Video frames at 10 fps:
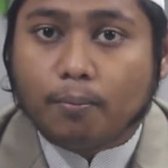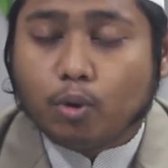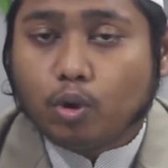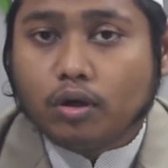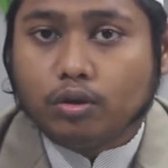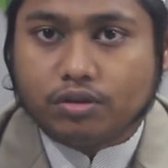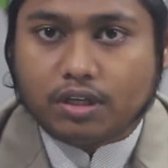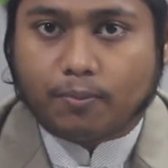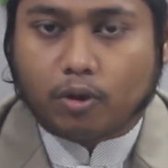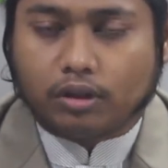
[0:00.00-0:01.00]
প্রকৃত
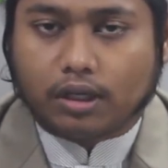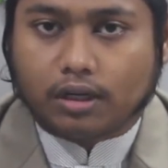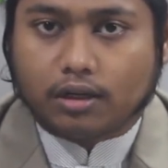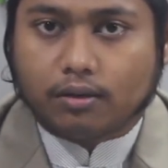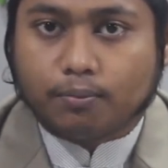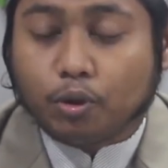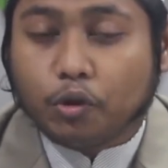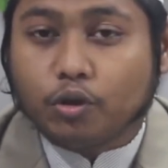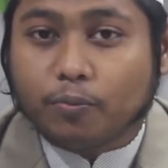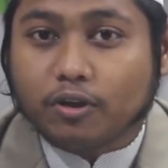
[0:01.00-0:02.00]
যেই পর্দা
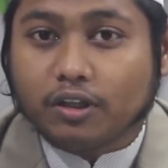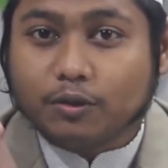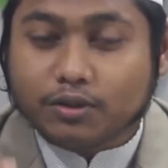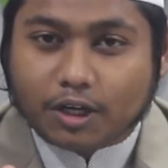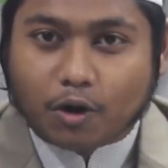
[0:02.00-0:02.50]
প্রকৃত পর্দা কোনটা